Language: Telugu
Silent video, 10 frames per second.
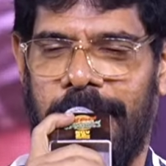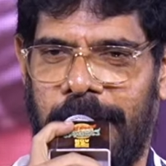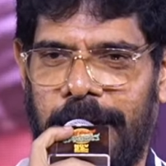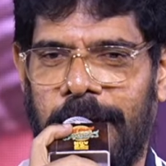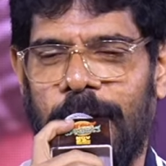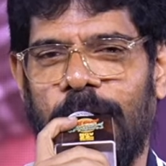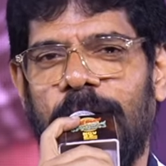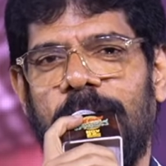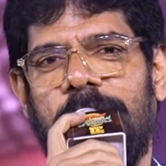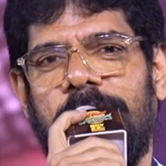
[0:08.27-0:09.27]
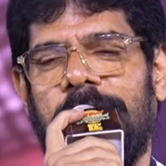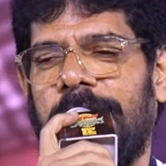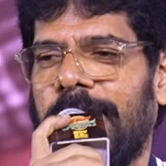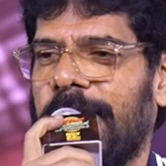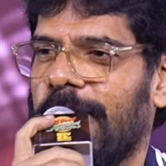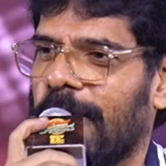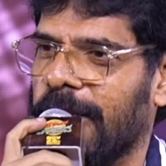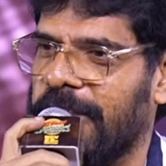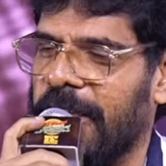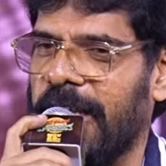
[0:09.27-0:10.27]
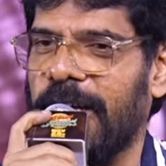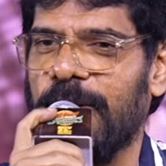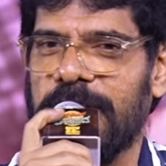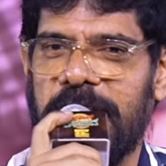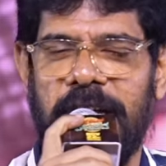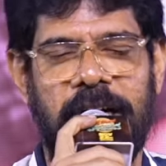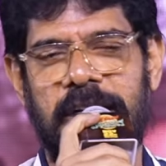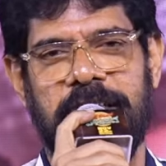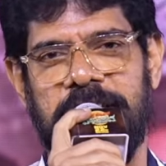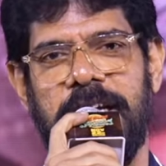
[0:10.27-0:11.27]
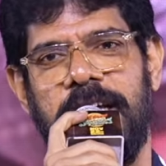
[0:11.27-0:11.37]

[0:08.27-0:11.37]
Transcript: కెరియర్లో ఒక చిన్న హీరోస్కి అంటే చిన్న